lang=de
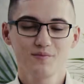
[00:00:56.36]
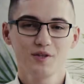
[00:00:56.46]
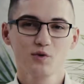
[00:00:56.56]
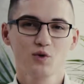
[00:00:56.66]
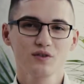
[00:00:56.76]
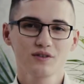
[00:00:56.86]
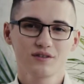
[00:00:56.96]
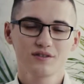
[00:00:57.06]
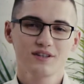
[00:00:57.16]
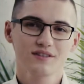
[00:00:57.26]
dem
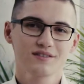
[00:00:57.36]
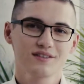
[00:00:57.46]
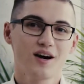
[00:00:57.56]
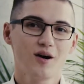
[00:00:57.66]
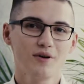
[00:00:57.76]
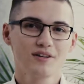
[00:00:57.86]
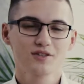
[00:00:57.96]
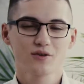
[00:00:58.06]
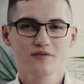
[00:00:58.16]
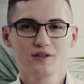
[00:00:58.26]
Kundenkontakt arbeite ich
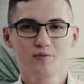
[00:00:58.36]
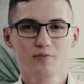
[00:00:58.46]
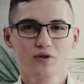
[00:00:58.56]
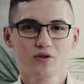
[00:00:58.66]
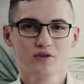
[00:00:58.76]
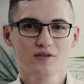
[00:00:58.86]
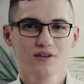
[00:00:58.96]
auch viel im Büro.